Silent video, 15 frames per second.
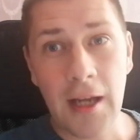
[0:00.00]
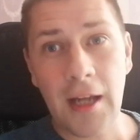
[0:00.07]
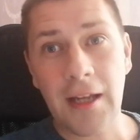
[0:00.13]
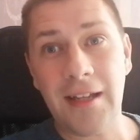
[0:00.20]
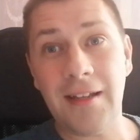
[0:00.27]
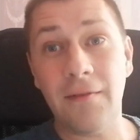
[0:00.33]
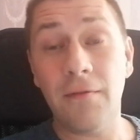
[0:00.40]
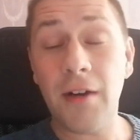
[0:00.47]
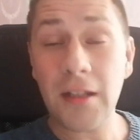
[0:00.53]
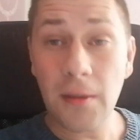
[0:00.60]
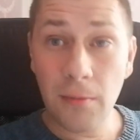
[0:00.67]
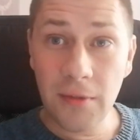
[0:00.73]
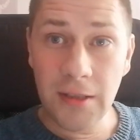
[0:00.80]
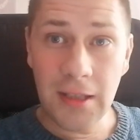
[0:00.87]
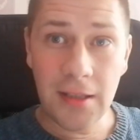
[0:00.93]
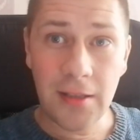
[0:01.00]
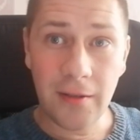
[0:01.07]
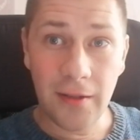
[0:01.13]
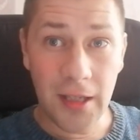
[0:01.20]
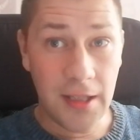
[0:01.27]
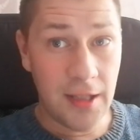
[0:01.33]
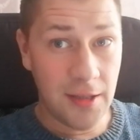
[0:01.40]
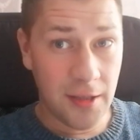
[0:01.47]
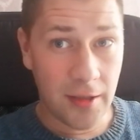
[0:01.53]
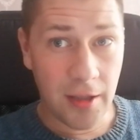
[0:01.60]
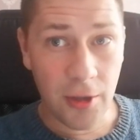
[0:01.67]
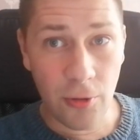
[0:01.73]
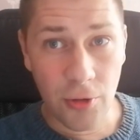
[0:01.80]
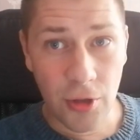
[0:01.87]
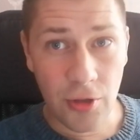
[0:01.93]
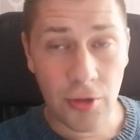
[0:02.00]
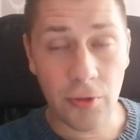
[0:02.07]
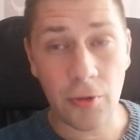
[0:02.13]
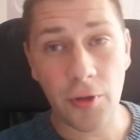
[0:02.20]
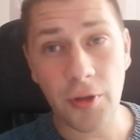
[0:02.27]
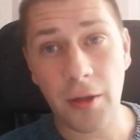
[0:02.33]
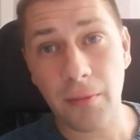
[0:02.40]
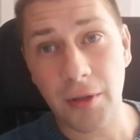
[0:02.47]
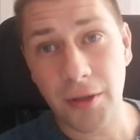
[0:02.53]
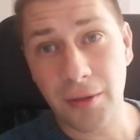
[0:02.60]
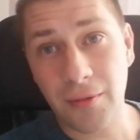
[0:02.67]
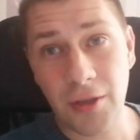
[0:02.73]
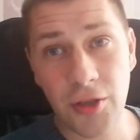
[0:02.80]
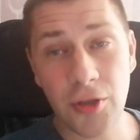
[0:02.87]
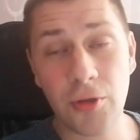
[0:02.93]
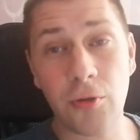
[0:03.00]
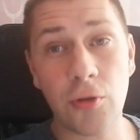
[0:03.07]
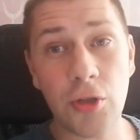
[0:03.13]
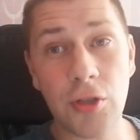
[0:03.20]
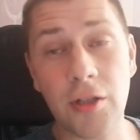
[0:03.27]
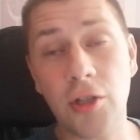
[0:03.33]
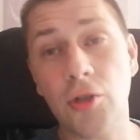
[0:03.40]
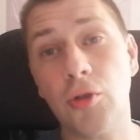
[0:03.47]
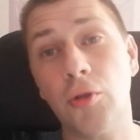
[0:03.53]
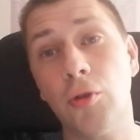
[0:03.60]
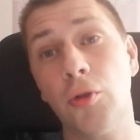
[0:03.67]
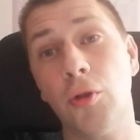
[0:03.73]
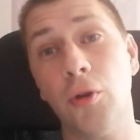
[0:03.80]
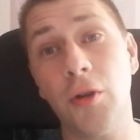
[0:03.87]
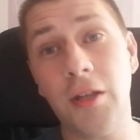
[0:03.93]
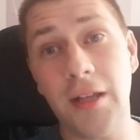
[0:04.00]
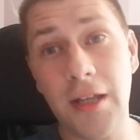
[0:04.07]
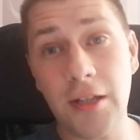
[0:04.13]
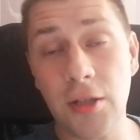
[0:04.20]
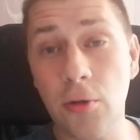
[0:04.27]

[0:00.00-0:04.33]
и в этом, кстати говоря, есть и хорошая сторона, об этом я сейчас тоже скажу, но есть и